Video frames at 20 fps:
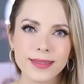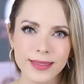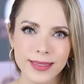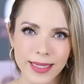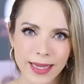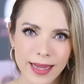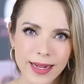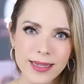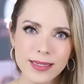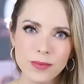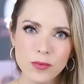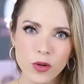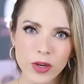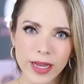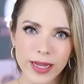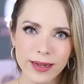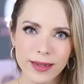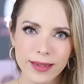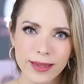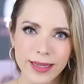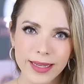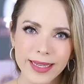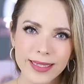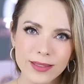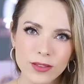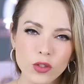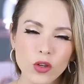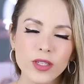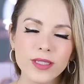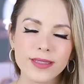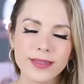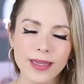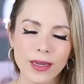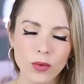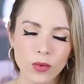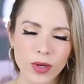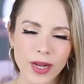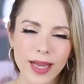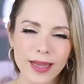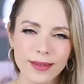Si eres mujer, estoy
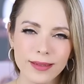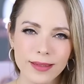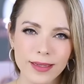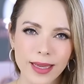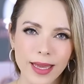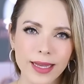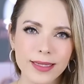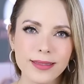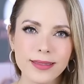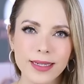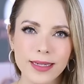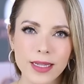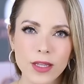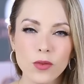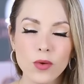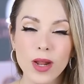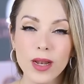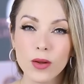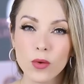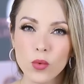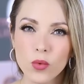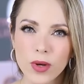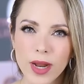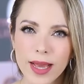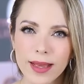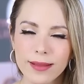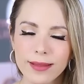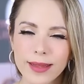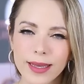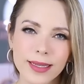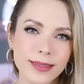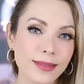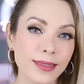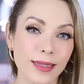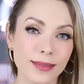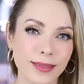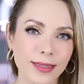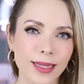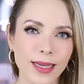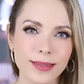segura que has tenido alguna de
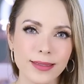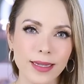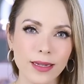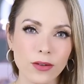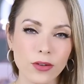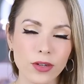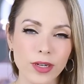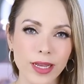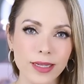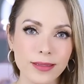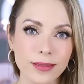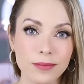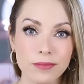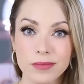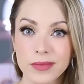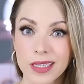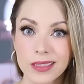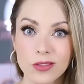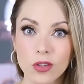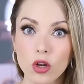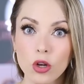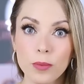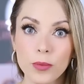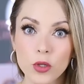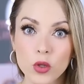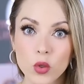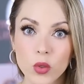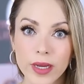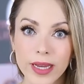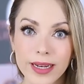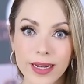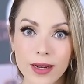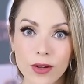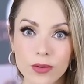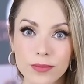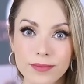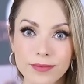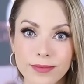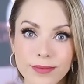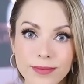estas ideas erróneas tan solo por tu género.